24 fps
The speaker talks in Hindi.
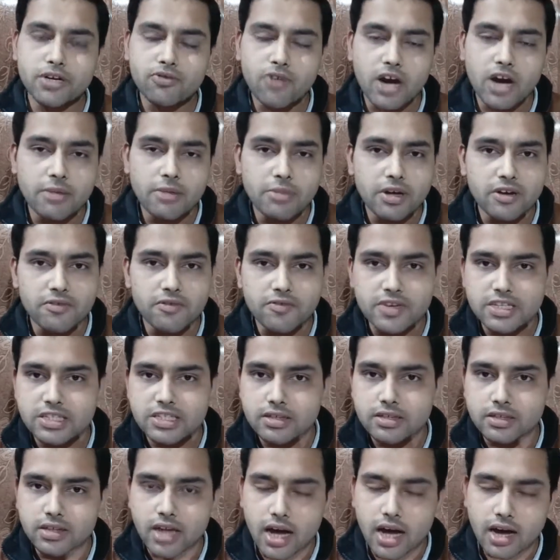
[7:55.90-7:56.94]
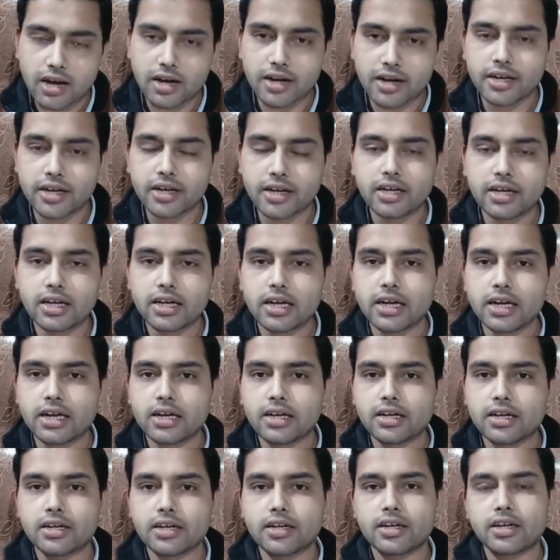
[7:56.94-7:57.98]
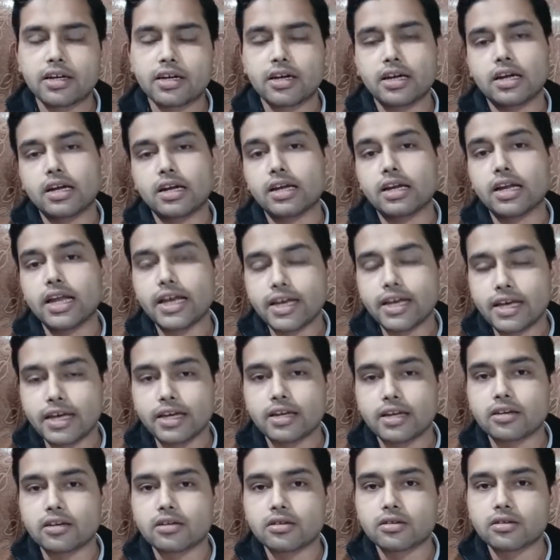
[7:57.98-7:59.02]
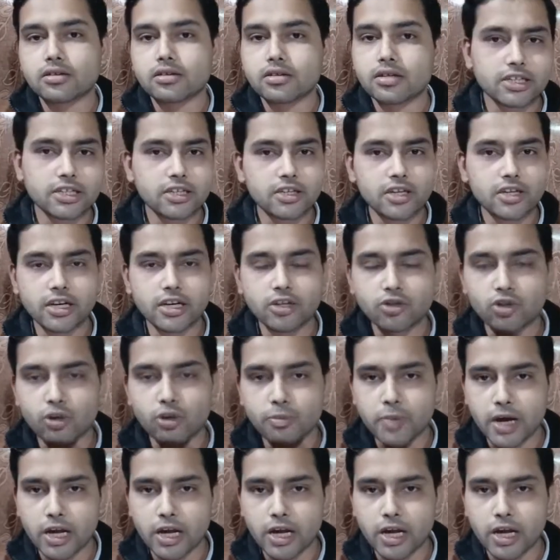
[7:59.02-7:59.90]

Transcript: बिटकॉइन में इन्वेस्ट ना करें लेकिन हर सिक्के के